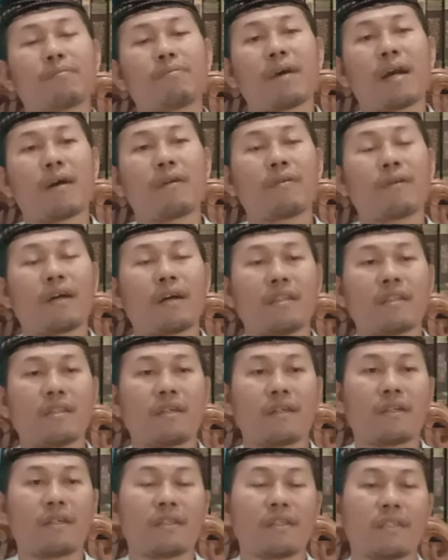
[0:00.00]
makhluk
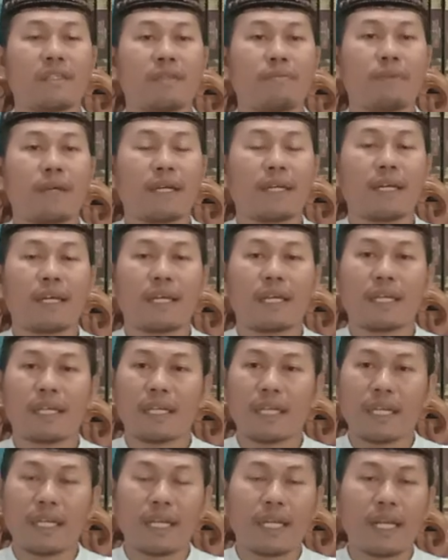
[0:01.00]
Allah, maka
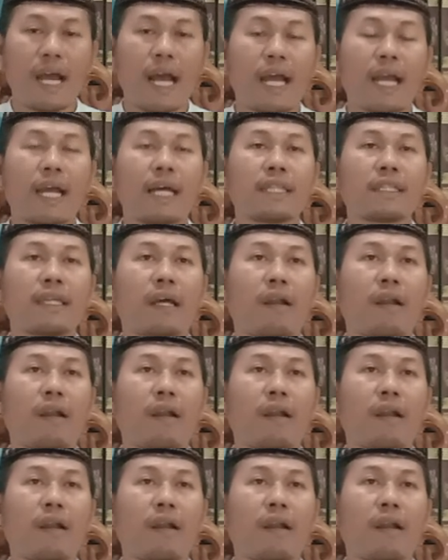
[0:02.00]
akan